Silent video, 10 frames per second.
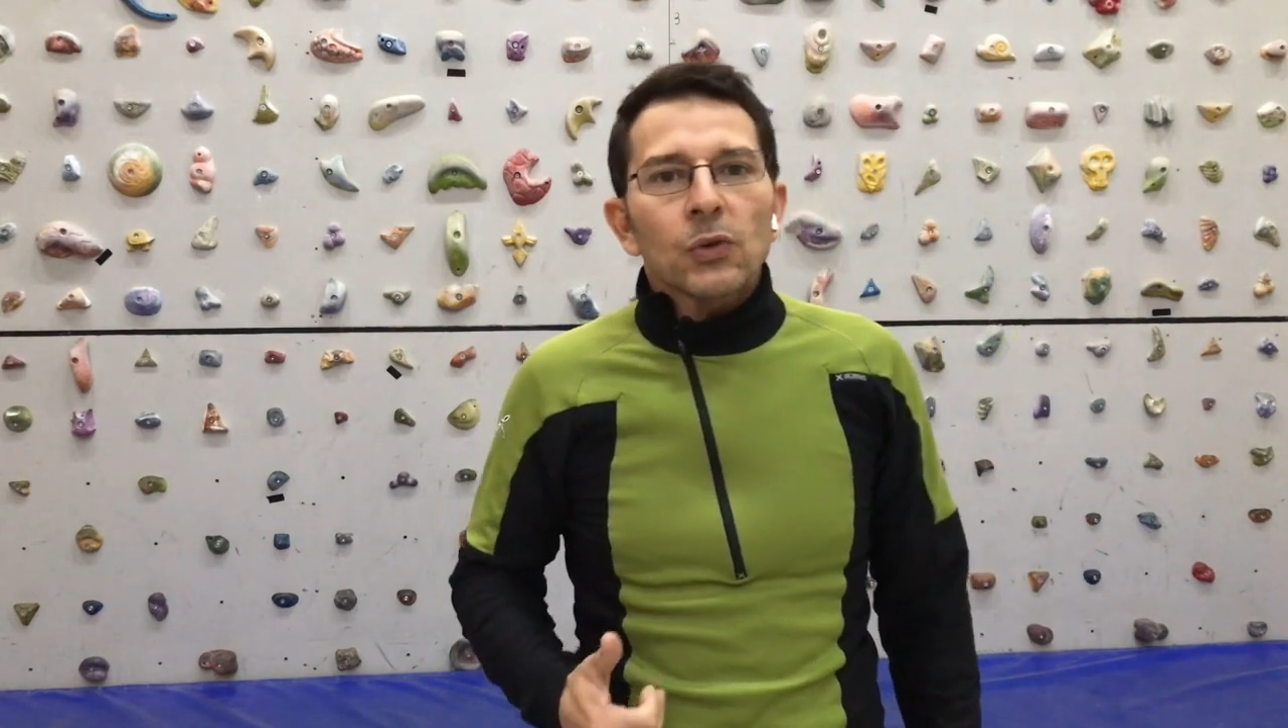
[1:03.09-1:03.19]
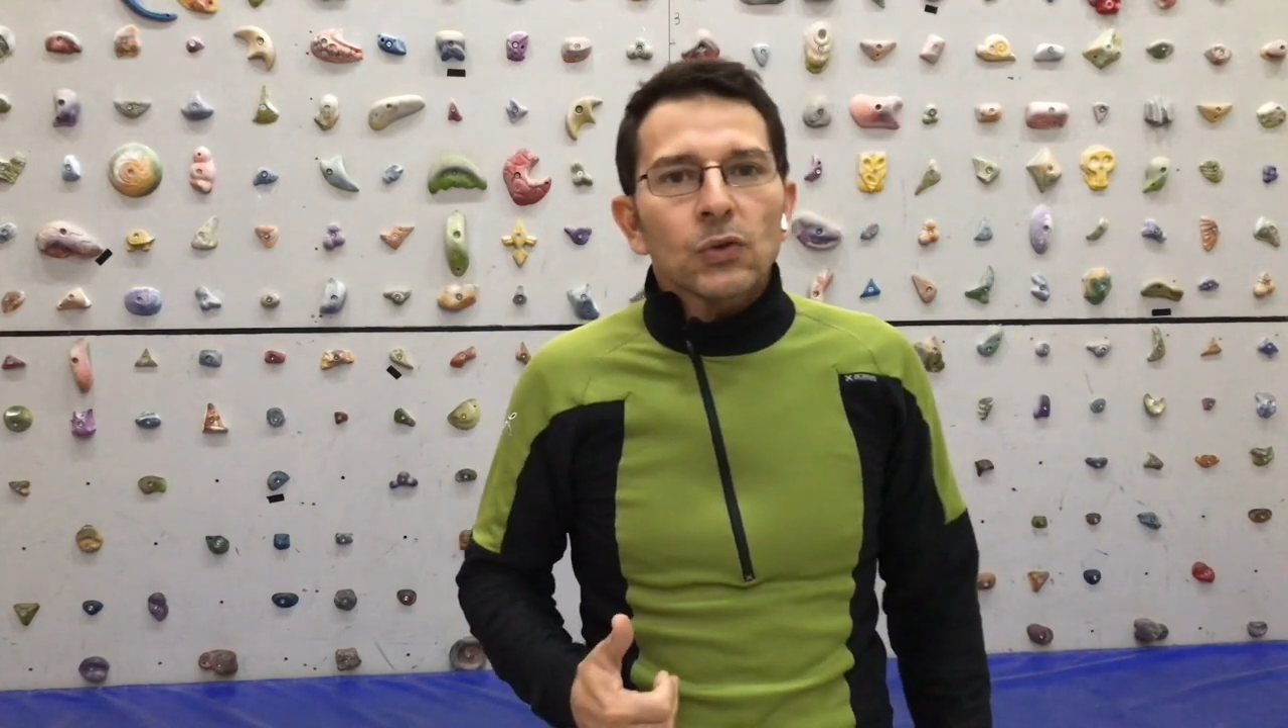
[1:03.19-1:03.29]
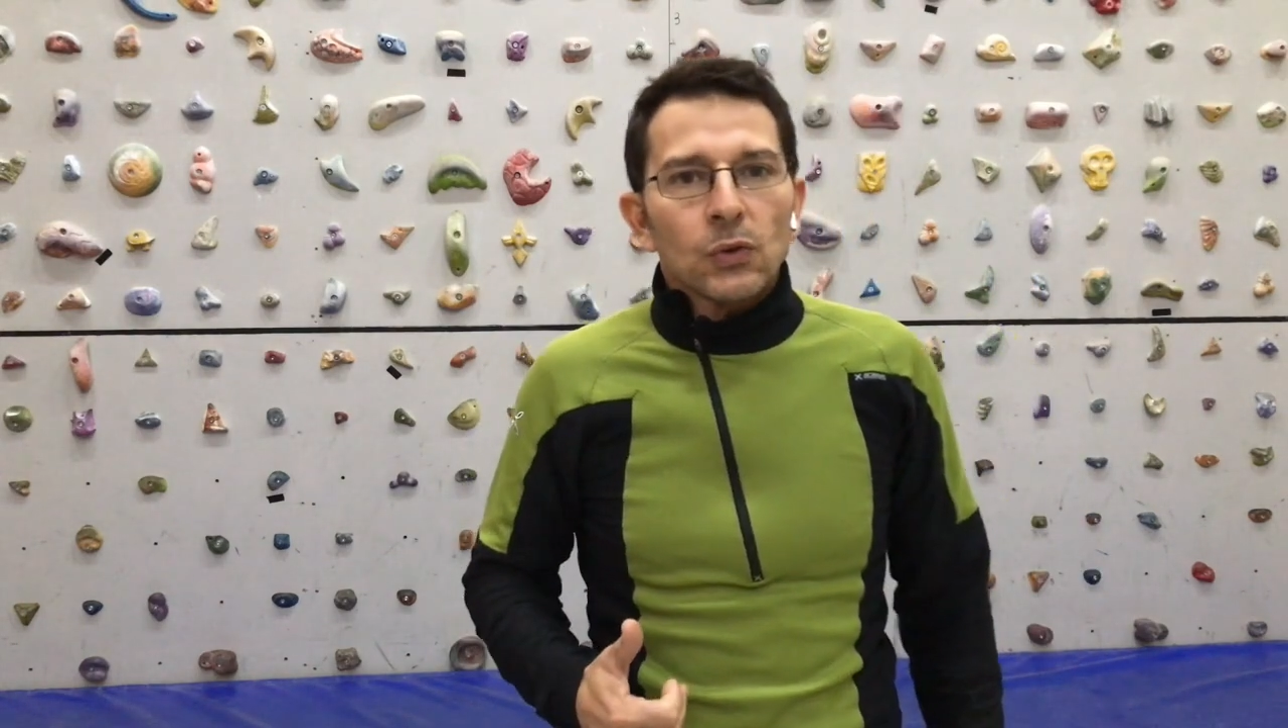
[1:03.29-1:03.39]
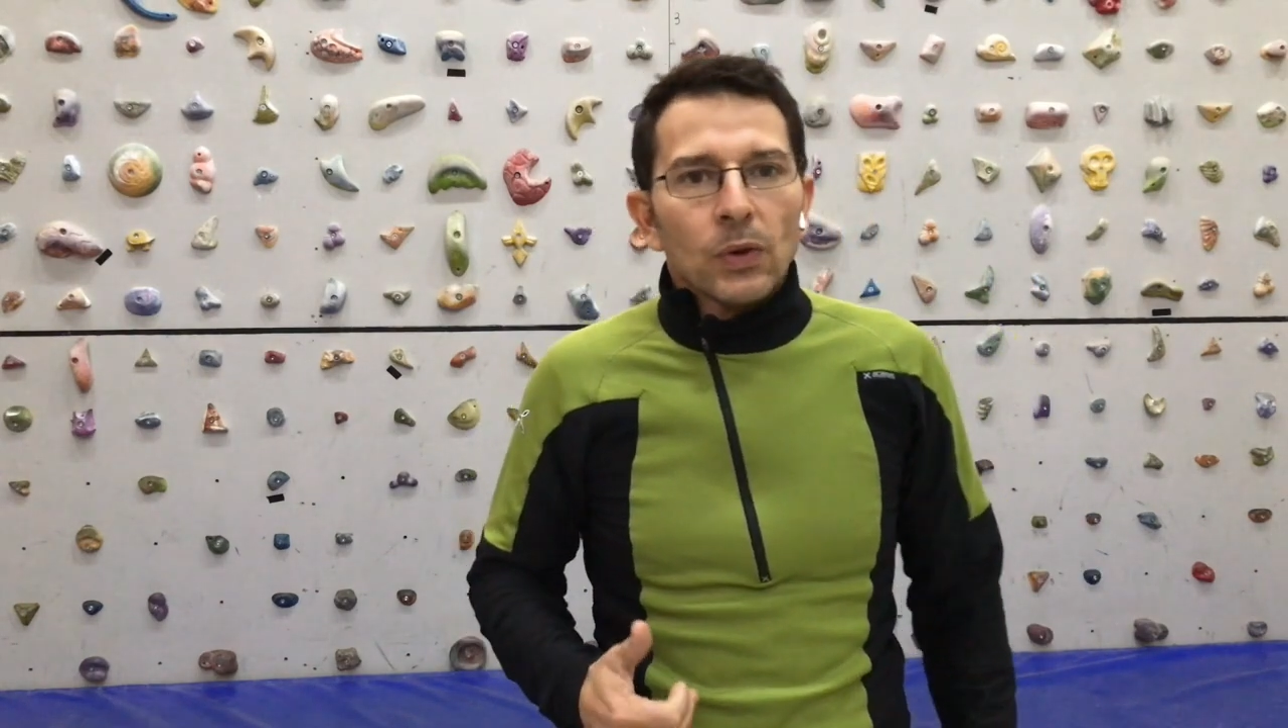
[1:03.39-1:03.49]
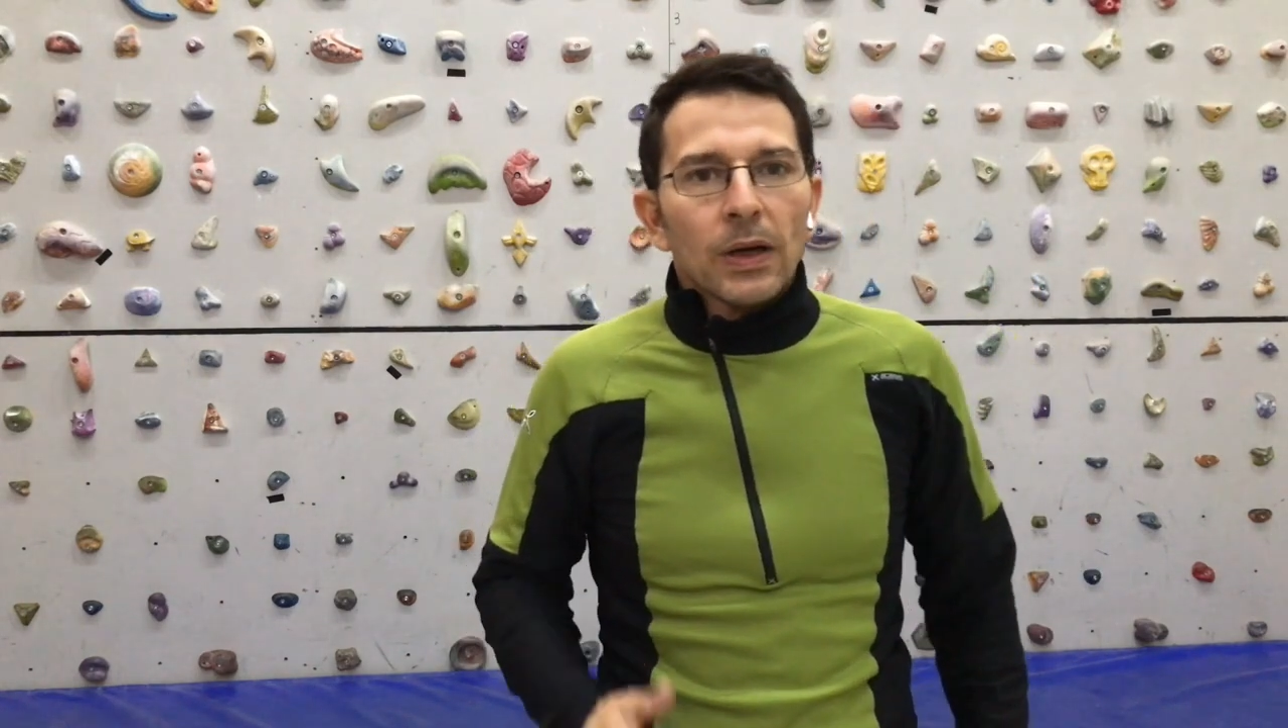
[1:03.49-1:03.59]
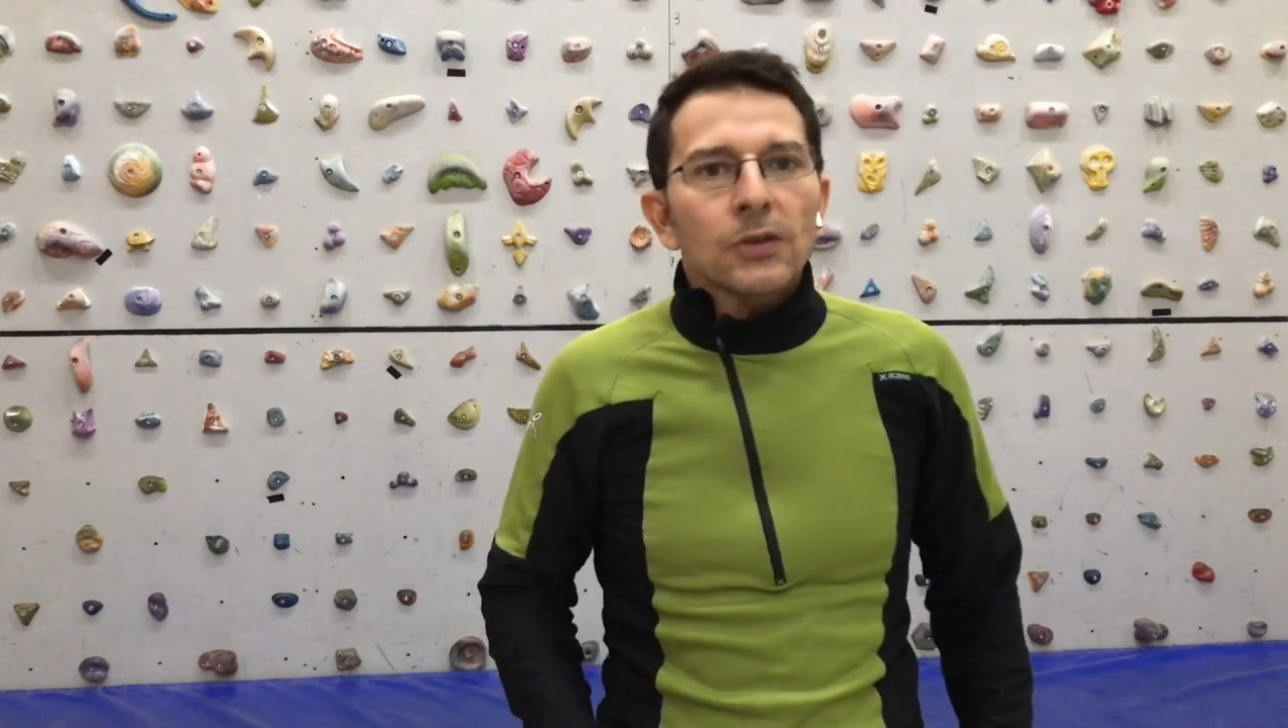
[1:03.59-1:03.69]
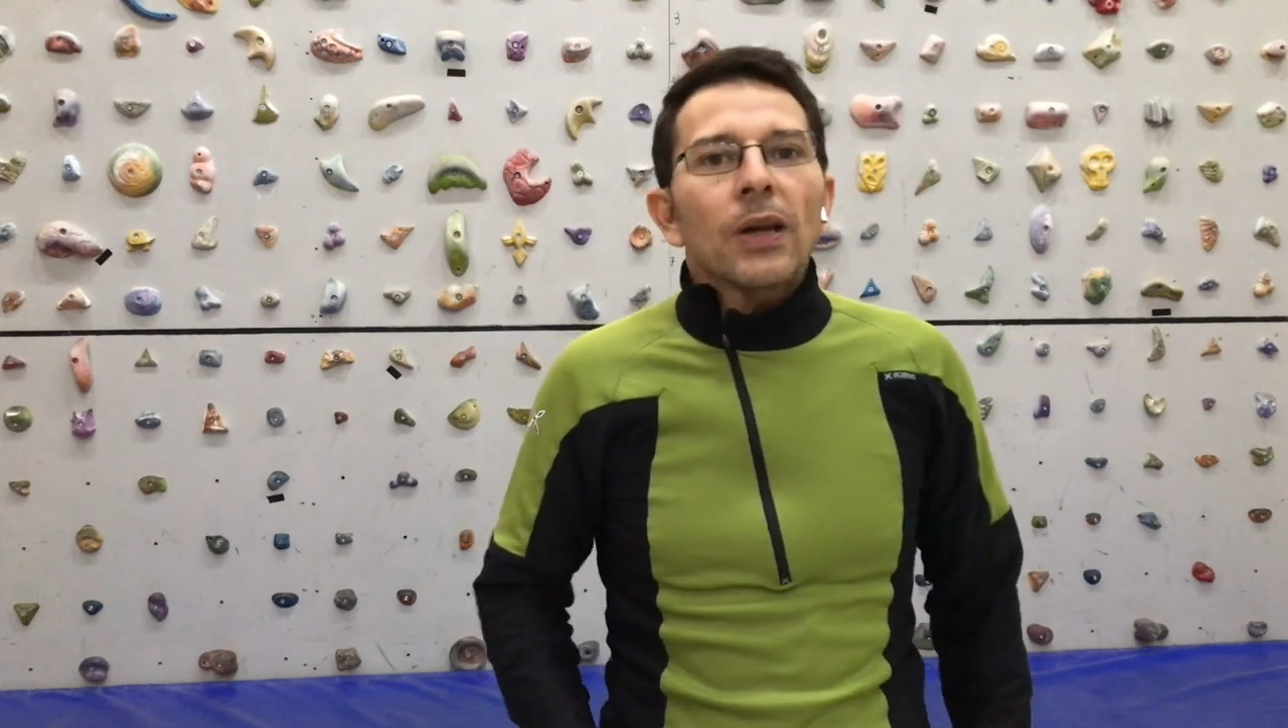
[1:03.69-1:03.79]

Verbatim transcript: postura,